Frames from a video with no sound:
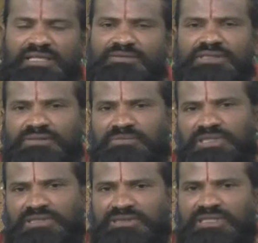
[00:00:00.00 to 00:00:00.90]
అర్థమైందమ్మా
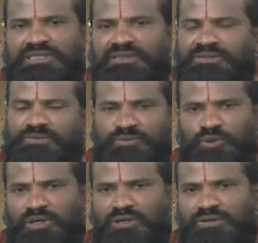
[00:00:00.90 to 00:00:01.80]
ఎందుకంటే
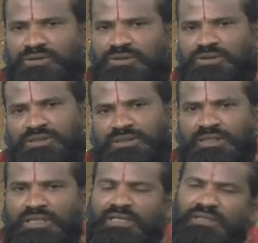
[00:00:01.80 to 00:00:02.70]
త్రీ గల్లీ
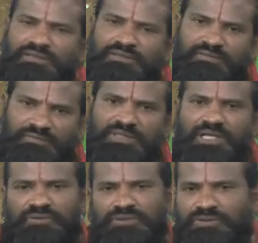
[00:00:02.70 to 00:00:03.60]
త్రీ ఫీట్ ఉంటది
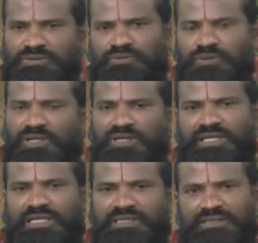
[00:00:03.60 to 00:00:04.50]
అవునవును ఊళ్ళల్లో
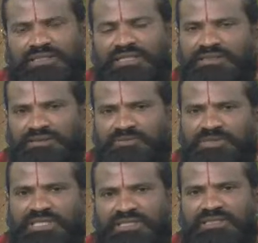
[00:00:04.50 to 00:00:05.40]
ఎక్కడైనా కానీ
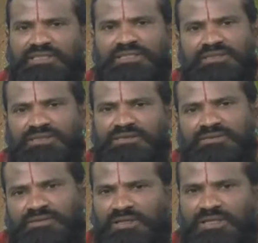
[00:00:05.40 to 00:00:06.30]
మీరనే
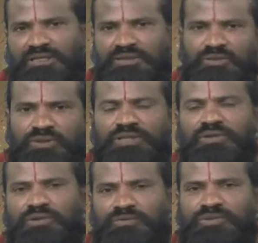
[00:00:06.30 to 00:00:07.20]
రెండు
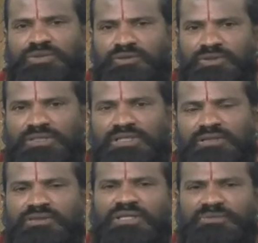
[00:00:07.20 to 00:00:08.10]
అడుగులో మూడు రెండున్నర
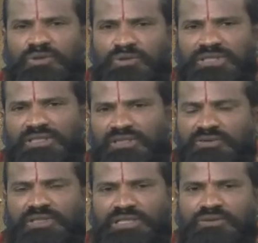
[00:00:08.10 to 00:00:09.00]
అడుగులో అయితే ఒకటిన్నర
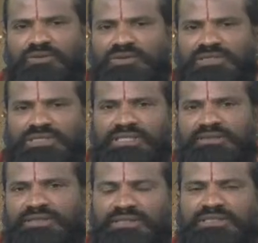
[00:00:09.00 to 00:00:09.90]
అడుగు ఎంతో కొంత
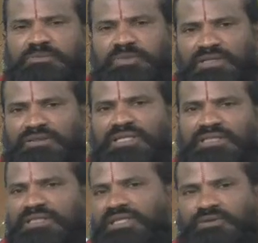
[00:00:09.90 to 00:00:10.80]
షేర్స్ అందని చెప్పి అటు కానీ
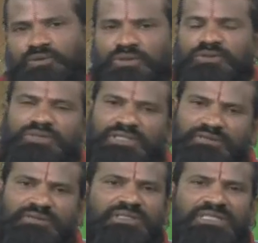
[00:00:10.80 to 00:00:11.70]
ఇటు కానీ వదులుకుంటారు